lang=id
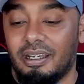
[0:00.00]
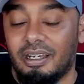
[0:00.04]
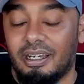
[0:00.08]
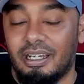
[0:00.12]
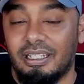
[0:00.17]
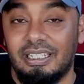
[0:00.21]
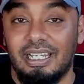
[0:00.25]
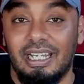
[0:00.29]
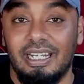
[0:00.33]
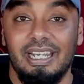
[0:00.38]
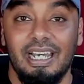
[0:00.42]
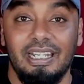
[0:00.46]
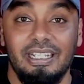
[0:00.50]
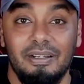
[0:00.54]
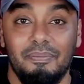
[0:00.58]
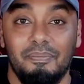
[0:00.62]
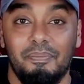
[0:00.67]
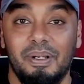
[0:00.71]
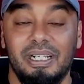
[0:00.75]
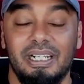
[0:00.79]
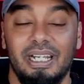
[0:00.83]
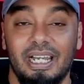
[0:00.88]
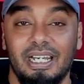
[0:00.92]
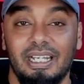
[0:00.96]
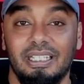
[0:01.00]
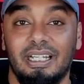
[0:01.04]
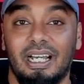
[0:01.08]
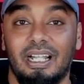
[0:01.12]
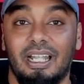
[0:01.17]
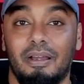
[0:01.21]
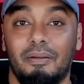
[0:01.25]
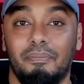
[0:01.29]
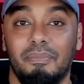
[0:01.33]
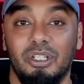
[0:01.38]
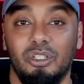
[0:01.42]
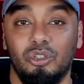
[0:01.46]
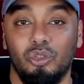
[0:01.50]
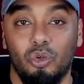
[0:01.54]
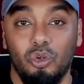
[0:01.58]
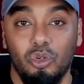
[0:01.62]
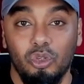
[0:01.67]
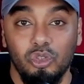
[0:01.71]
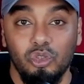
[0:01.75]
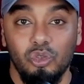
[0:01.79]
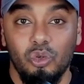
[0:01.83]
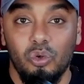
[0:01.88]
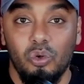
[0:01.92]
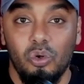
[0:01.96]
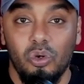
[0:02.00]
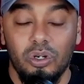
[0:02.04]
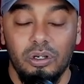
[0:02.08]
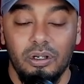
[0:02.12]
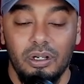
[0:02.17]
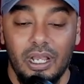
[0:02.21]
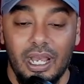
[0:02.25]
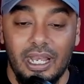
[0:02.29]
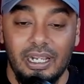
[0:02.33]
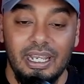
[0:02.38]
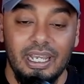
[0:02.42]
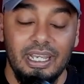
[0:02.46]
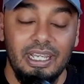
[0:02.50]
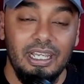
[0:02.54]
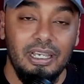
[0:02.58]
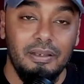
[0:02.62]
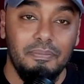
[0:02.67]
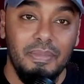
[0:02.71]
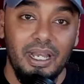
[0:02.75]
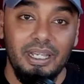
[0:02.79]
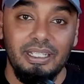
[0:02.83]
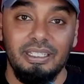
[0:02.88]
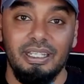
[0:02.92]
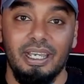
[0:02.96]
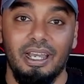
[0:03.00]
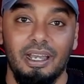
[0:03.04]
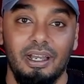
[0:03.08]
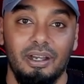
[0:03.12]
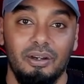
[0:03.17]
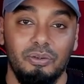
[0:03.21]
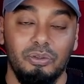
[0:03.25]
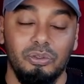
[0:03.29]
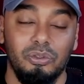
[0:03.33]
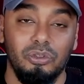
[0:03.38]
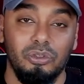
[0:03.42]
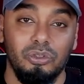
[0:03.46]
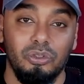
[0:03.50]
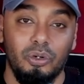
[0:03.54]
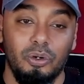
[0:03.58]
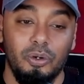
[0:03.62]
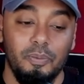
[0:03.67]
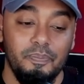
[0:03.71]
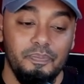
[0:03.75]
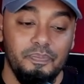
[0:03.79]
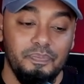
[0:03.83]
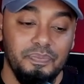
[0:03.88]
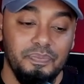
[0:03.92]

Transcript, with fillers: kejadian yang pernah kita alami. Syukur-syukur ada hikmahnya untuk